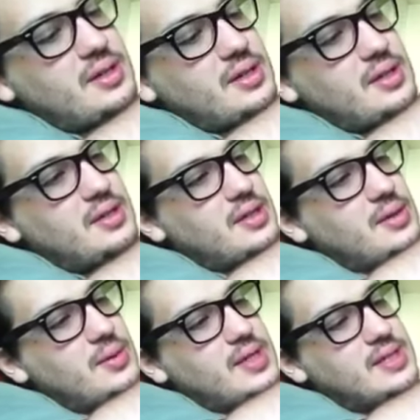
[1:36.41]
in the
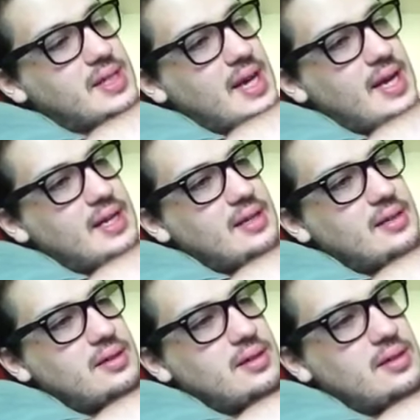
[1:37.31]
USA uh,
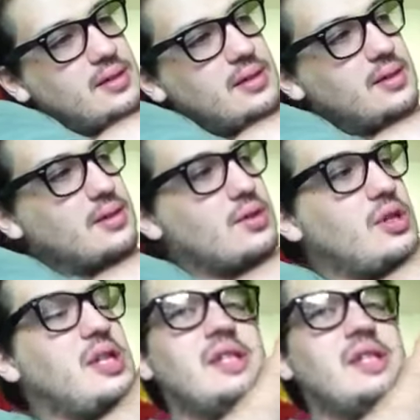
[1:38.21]
eh, con il